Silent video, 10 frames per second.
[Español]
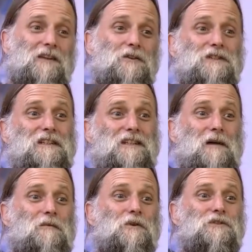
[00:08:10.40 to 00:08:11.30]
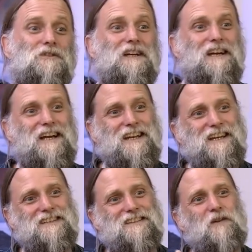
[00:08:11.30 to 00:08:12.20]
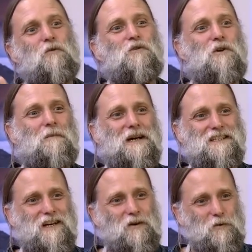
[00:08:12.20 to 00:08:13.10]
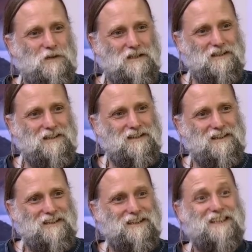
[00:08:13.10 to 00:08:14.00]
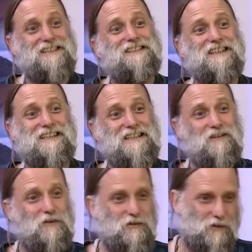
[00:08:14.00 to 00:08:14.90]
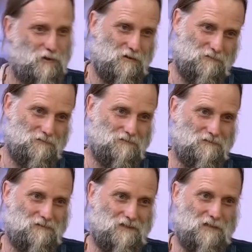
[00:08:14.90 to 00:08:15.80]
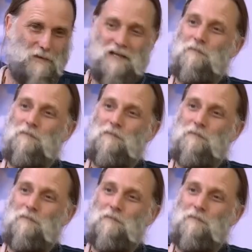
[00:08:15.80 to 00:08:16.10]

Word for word: entramos en el segundo pachacuti de este quinto sol. Venimos